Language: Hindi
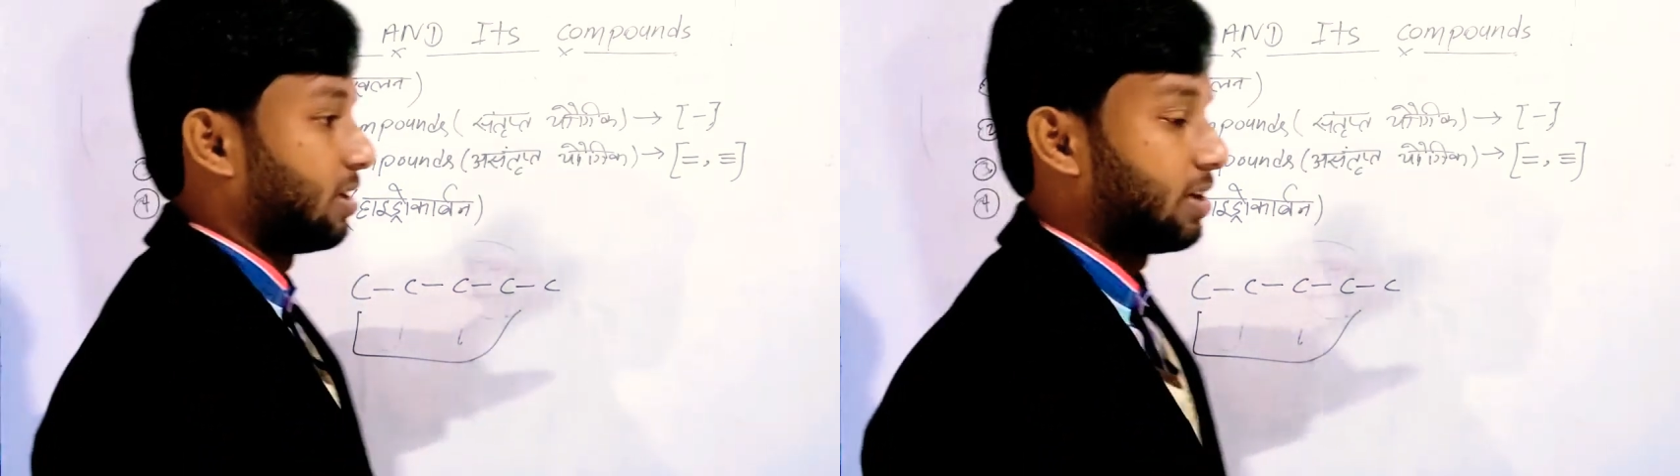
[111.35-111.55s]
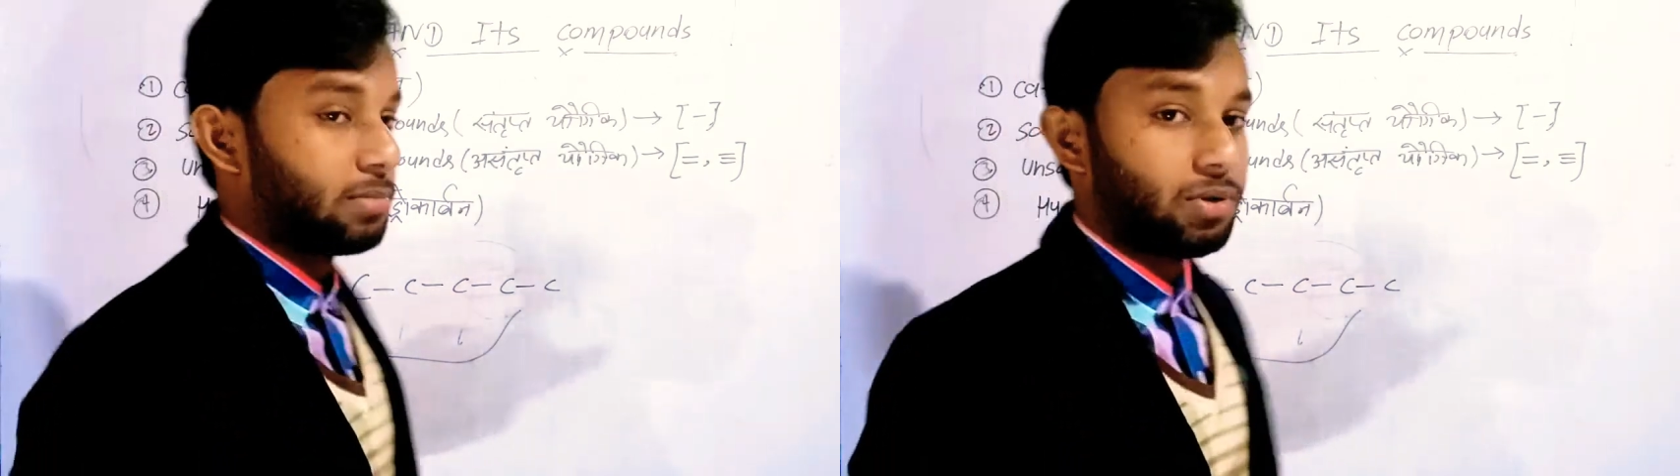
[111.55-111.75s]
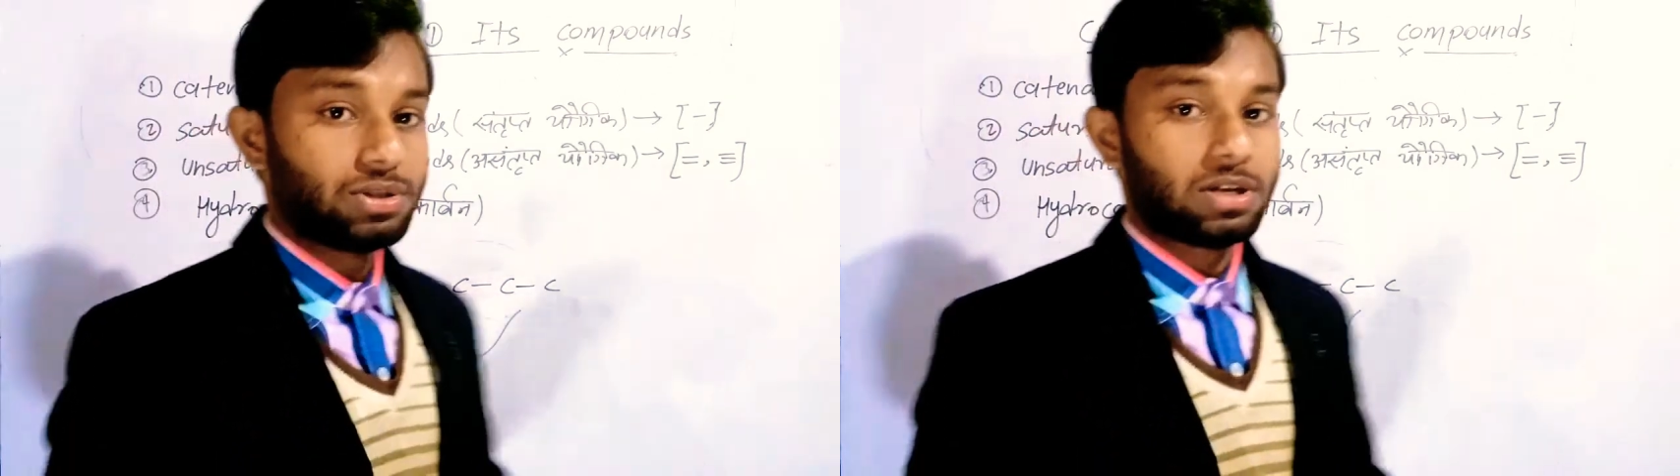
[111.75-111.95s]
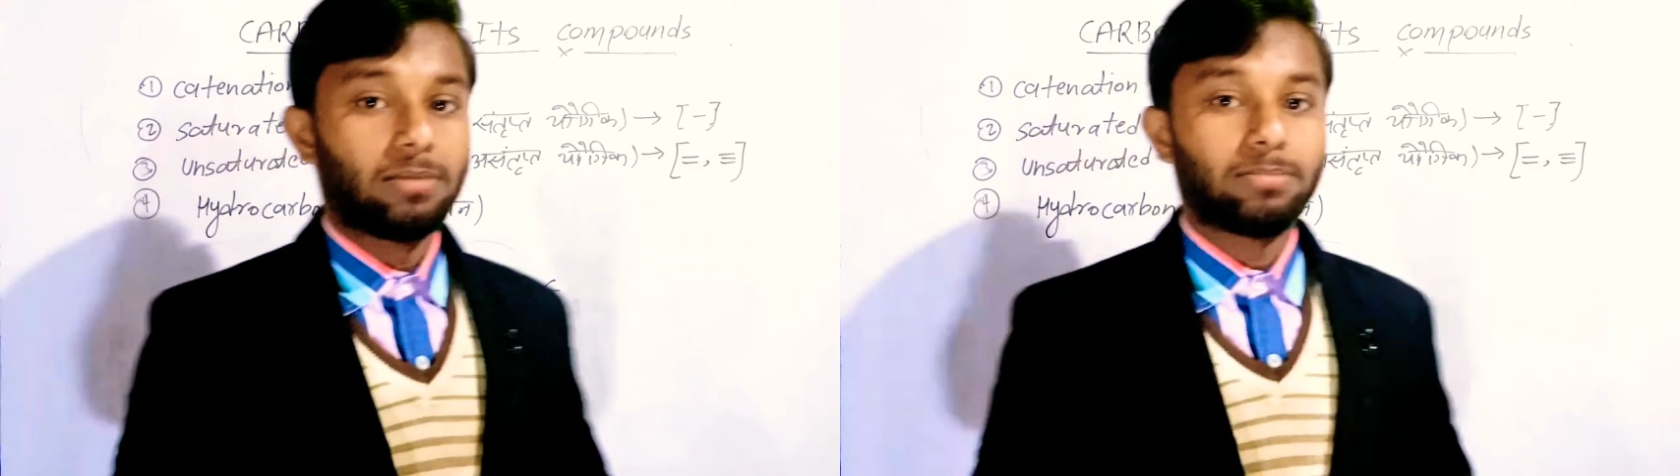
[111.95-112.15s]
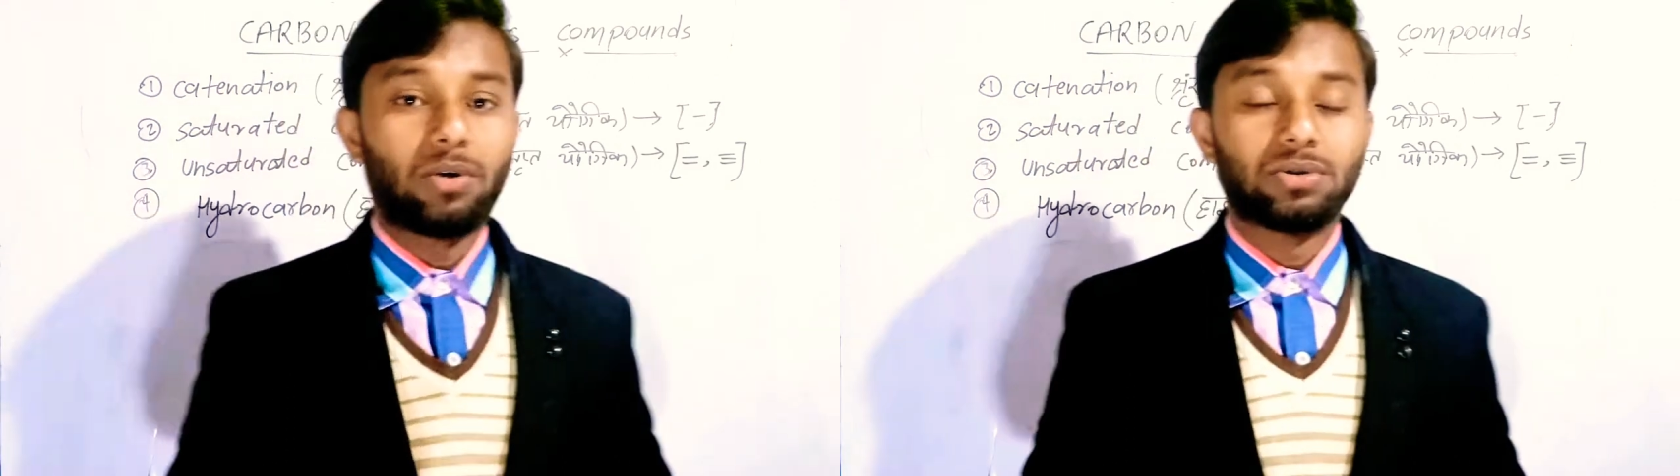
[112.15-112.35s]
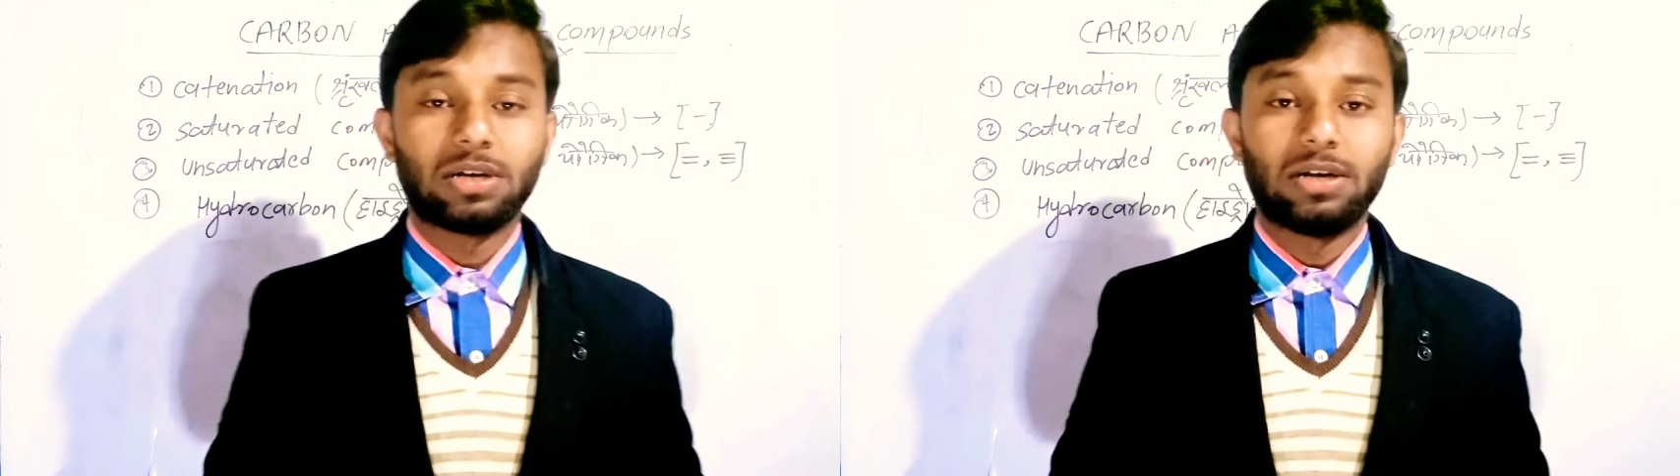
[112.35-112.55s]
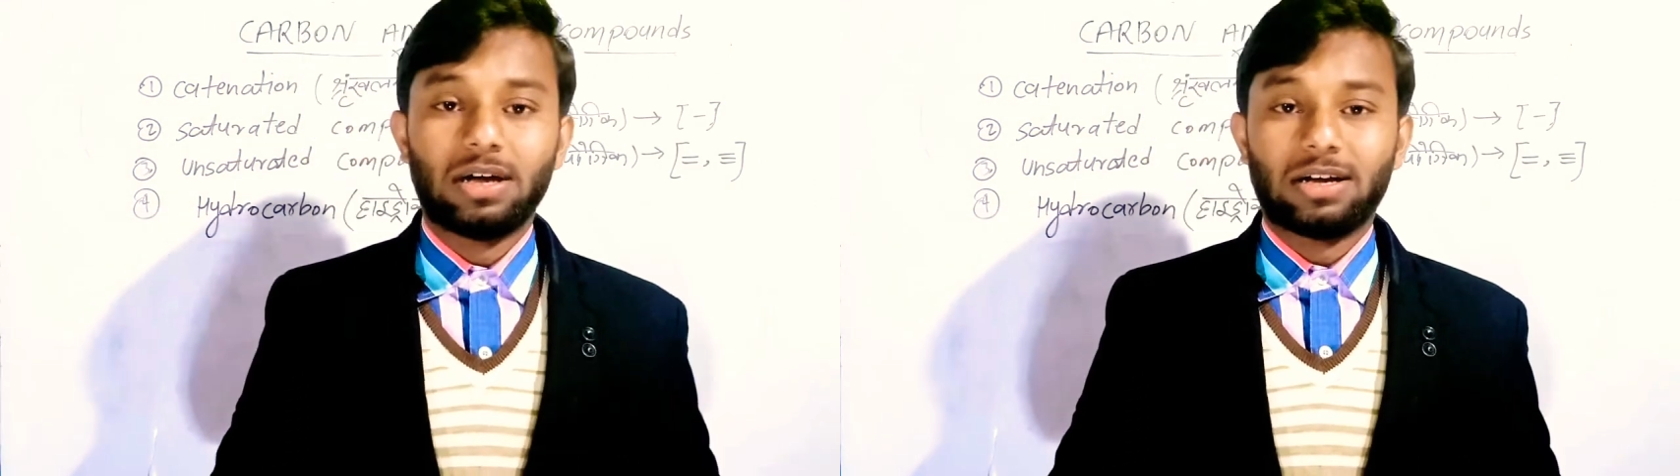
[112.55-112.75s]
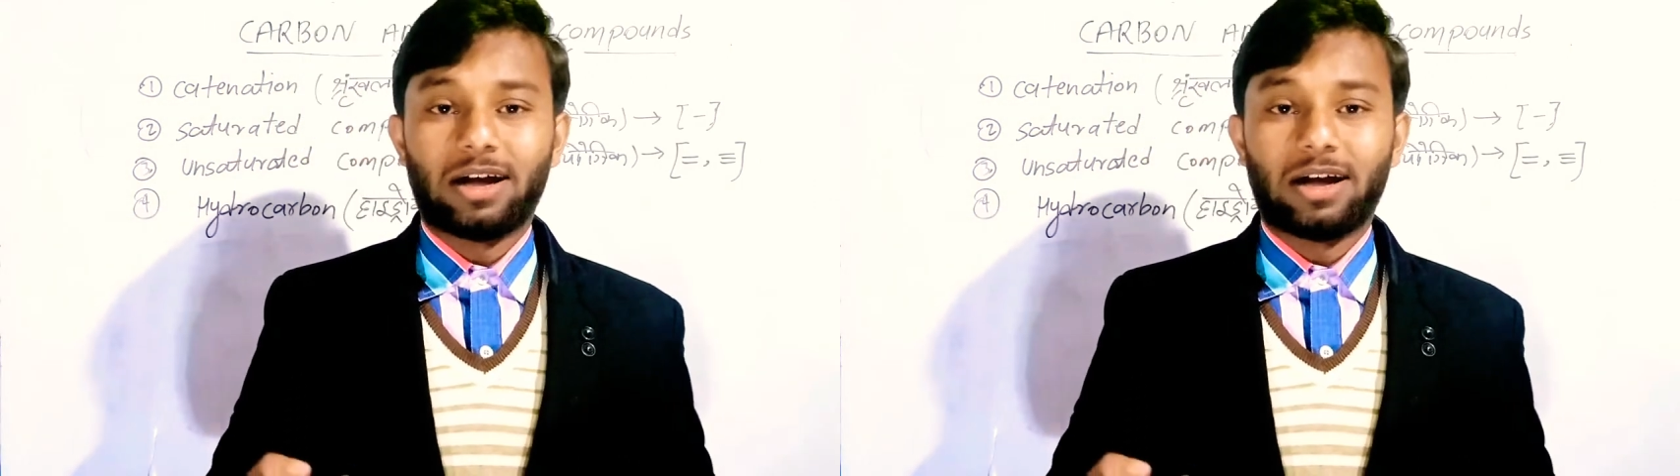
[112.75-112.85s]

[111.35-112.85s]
नहीं है बहुत से कंपाउंड्स हैं